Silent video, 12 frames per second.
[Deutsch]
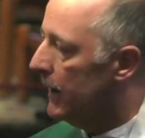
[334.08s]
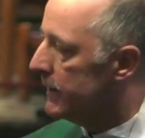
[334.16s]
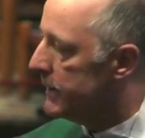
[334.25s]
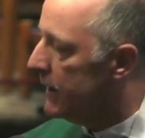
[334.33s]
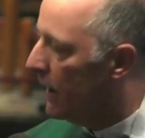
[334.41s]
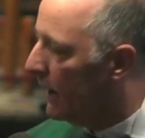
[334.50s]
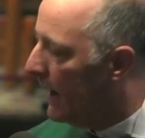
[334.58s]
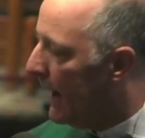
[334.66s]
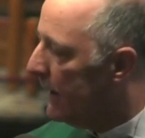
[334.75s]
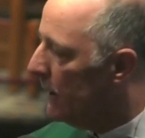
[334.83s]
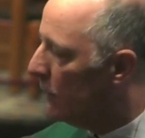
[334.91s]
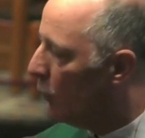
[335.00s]
sich in
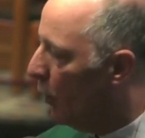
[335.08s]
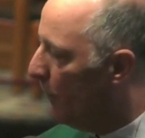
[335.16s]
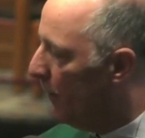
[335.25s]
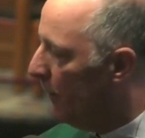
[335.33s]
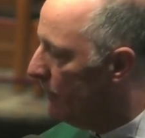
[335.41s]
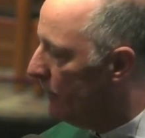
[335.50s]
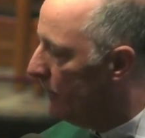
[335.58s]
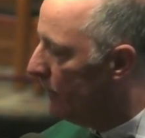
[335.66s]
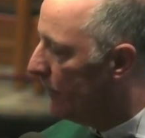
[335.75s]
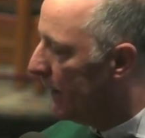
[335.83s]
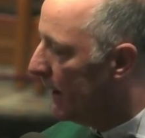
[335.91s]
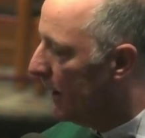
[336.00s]
kleinen Gruppen
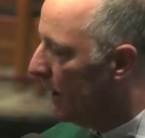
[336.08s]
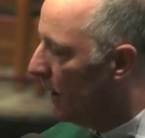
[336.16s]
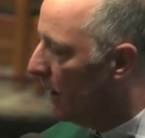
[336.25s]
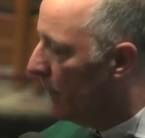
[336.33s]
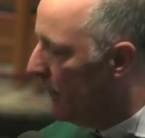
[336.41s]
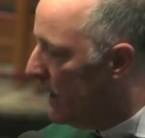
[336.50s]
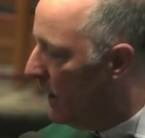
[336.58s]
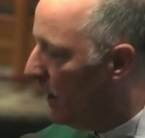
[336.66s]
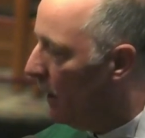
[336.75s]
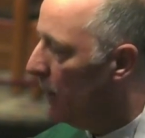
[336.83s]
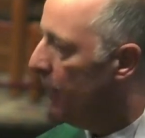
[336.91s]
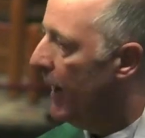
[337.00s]

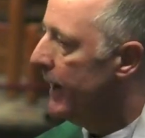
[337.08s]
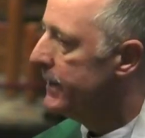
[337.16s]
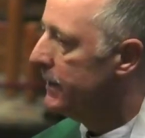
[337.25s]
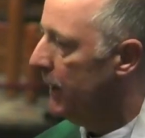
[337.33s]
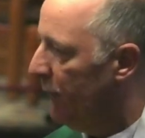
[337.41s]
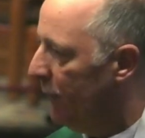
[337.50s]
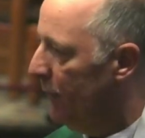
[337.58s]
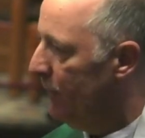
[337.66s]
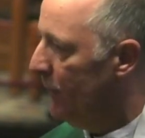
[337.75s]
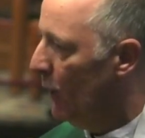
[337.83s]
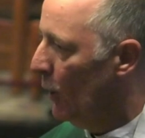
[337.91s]
mehrere Mal treffen